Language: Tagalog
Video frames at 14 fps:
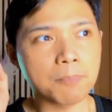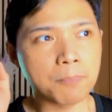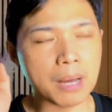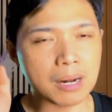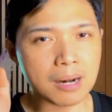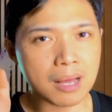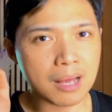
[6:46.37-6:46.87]

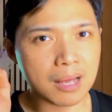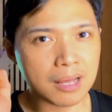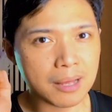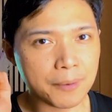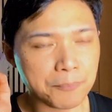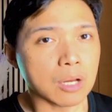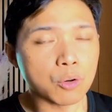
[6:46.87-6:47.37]

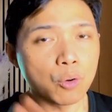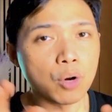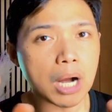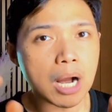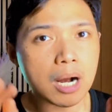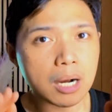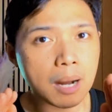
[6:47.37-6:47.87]
Para kung
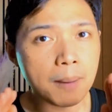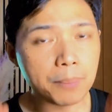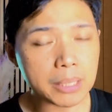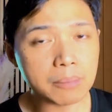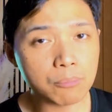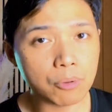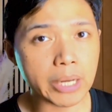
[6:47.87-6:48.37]
ang
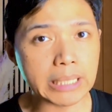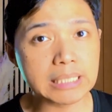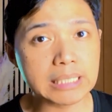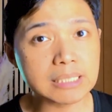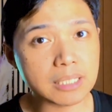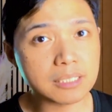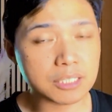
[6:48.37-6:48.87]
company mo ay
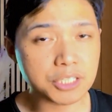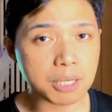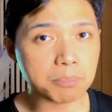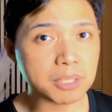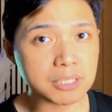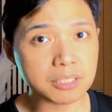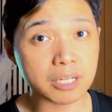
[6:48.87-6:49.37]
listed sa
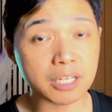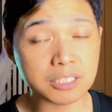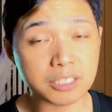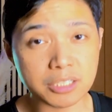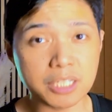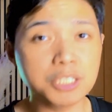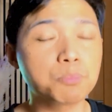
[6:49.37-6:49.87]
Japanese Stock
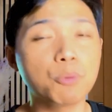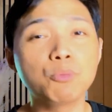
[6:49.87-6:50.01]
Exchange,